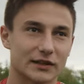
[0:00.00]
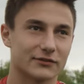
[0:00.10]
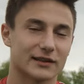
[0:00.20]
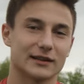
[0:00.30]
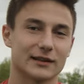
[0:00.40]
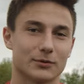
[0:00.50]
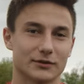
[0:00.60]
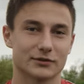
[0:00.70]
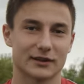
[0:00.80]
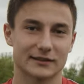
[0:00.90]
trenowanie na
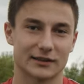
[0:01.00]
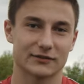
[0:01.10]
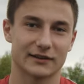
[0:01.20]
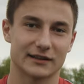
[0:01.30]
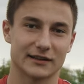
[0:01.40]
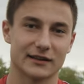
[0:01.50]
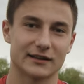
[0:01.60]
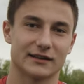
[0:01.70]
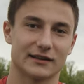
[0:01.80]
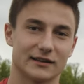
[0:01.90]
boisku, a trenowanie
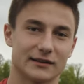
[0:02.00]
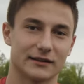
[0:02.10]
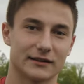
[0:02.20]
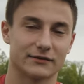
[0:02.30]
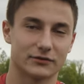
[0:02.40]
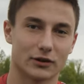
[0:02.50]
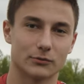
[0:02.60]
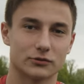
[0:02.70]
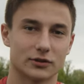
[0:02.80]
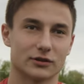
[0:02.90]
y, w
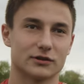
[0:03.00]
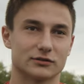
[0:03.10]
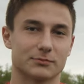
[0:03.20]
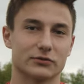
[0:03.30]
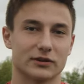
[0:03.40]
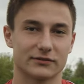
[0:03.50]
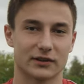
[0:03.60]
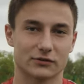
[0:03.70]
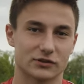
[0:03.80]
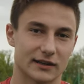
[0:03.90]
domu to zupełnie
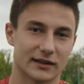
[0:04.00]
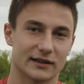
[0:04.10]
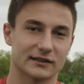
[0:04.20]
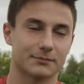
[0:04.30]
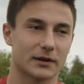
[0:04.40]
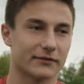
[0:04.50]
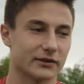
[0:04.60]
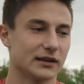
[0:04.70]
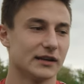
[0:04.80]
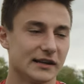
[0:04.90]
dwie różne
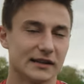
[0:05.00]
sprawy